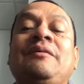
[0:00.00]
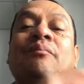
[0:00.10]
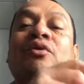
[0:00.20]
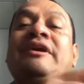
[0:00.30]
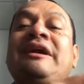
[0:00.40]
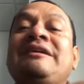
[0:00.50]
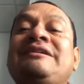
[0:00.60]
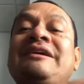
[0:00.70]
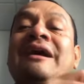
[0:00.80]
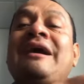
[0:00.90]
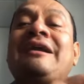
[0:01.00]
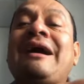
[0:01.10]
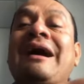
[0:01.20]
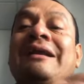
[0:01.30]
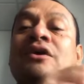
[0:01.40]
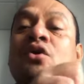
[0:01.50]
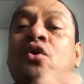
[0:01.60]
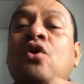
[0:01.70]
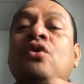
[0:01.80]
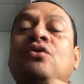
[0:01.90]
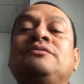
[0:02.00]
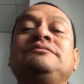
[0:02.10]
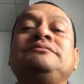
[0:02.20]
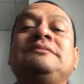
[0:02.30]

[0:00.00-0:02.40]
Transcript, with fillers: porque al llegar al colon,